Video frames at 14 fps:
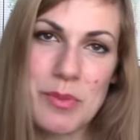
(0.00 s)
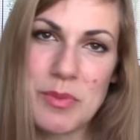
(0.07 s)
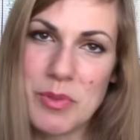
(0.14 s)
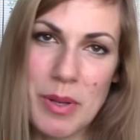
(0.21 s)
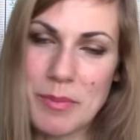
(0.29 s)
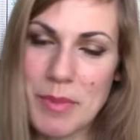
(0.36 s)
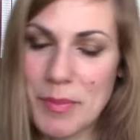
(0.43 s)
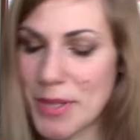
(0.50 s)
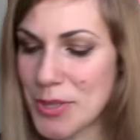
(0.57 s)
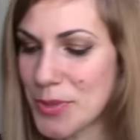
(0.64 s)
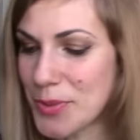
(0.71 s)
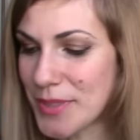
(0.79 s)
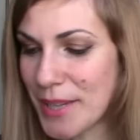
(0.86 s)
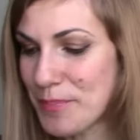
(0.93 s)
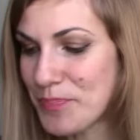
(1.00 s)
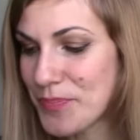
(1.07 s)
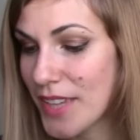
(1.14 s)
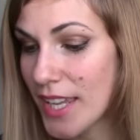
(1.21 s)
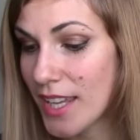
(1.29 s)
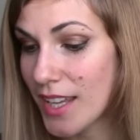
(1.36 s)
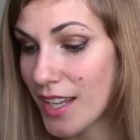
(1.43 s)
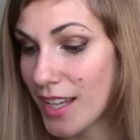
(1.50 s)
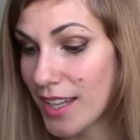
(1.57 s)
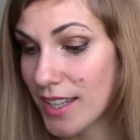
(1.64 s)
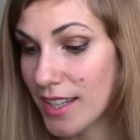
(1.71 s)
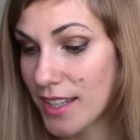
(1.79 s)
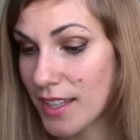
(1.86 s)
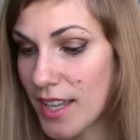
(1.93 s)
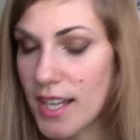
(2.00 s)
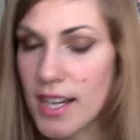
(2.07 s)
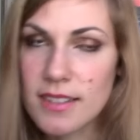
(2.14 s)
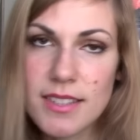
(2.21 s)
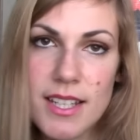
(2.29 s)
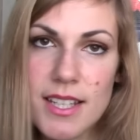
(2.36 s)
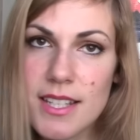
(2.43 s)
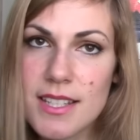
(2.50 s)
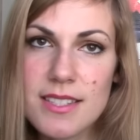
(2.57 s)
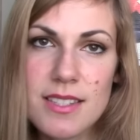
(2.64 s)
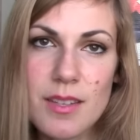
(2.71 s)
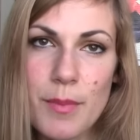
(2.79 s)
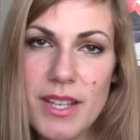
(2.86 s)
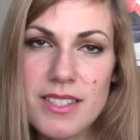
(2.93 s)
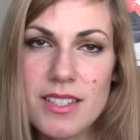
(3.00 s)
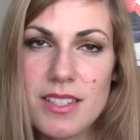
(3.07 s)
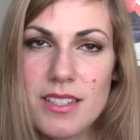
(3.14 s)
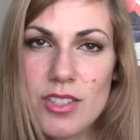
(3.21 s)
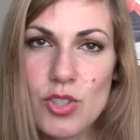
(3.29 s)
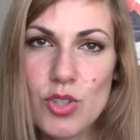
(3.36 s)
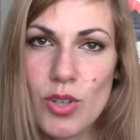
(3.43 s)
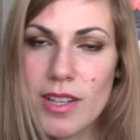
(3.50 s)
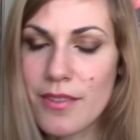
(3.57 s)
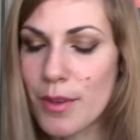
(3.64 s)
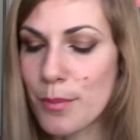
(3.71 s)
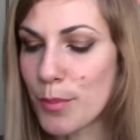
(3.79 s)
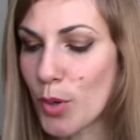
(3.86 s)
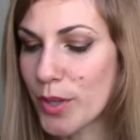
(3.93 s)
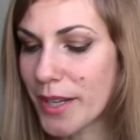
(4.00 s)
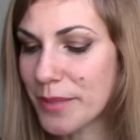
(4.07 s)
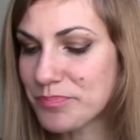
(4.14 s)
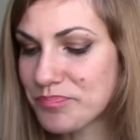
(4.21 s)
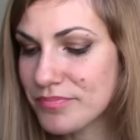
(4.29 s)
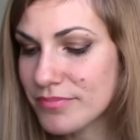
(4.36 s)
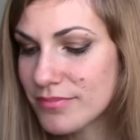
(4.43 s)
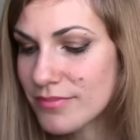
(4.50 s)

comunque mi è piaciuta, eh, era tenerissima, si scioglieva in bocca.